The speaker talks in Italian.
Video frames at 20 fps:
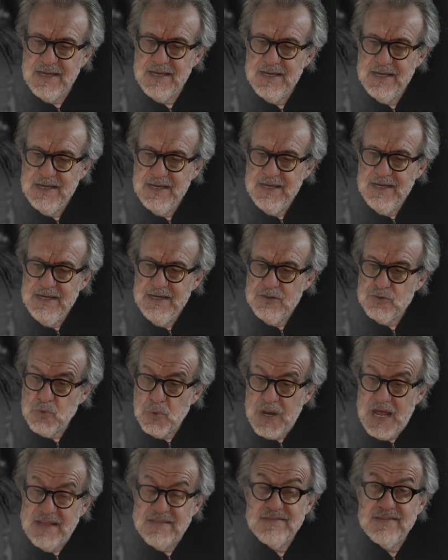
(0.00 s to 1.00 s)
eh,
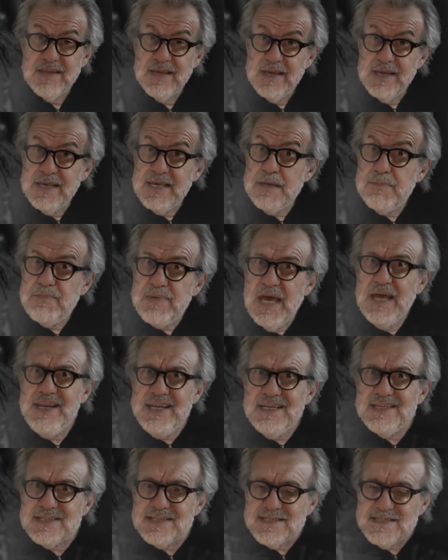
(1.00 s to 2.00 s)
durante i
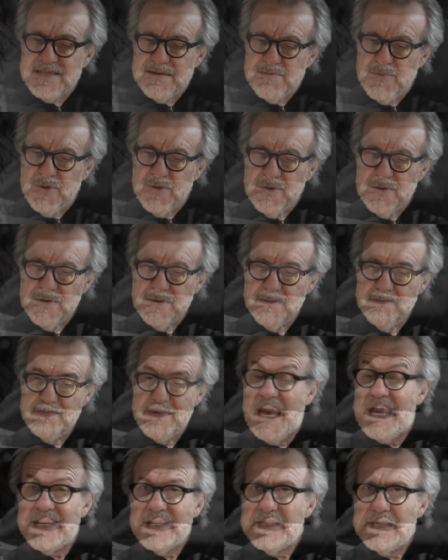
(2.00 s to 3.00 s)
pianissimo,
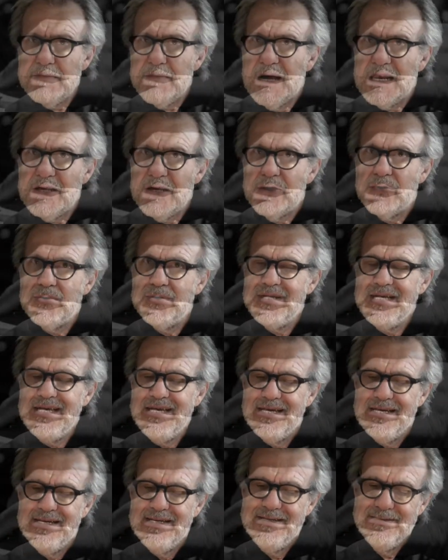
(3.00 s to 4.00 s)
pieni di
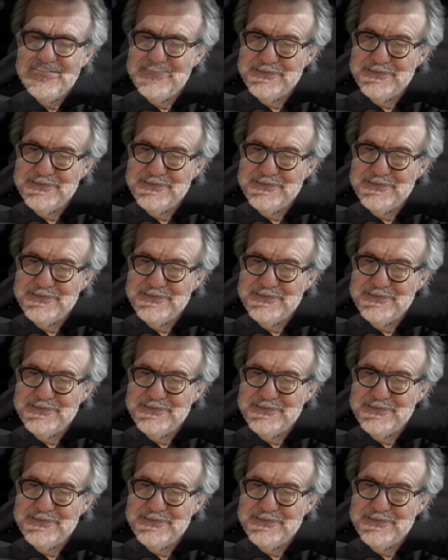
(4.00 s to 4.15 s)
malinconia.